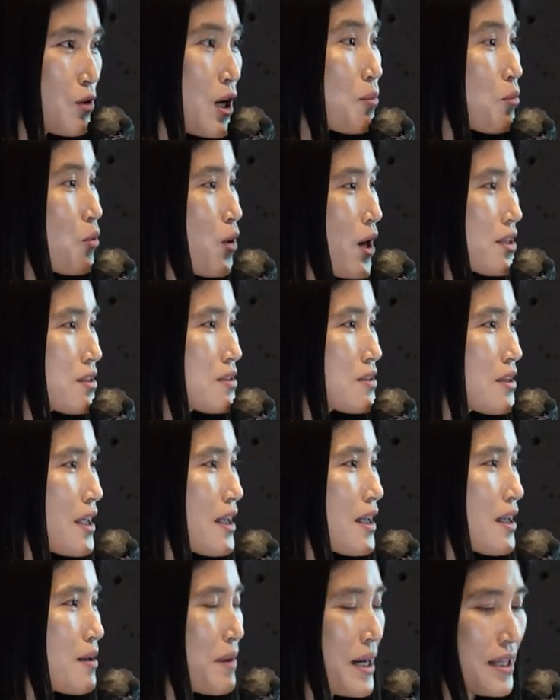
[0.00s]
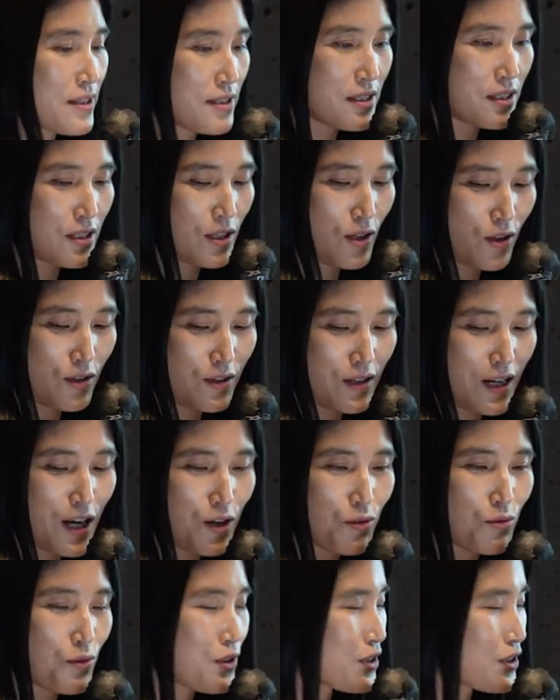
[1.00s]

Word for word: 확보하는 데 많은 기여를 하고